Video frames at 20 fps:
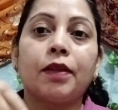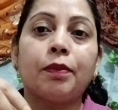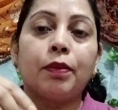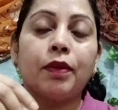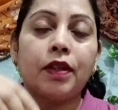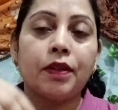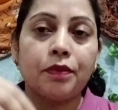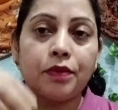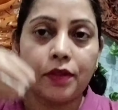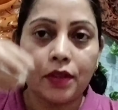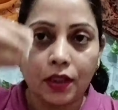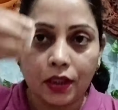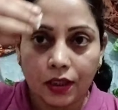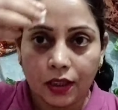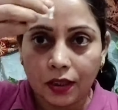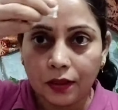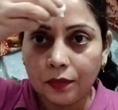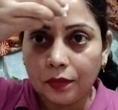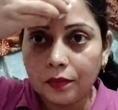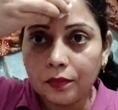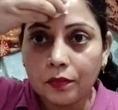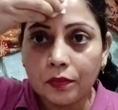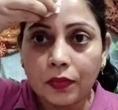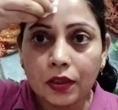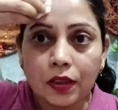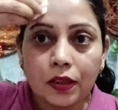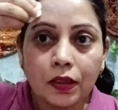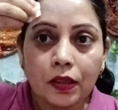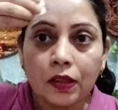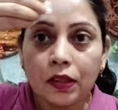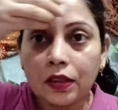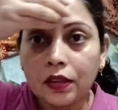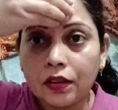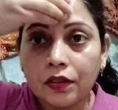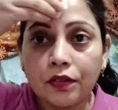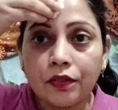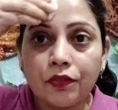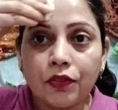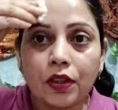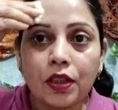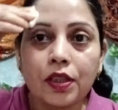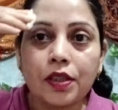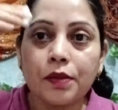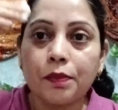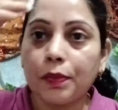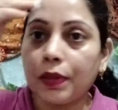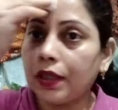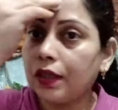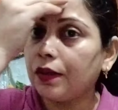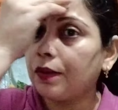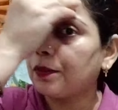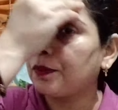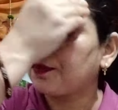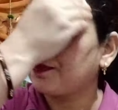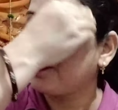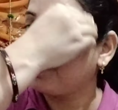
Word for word: सिर्फ लिपस्टिक है मेरे फेस पे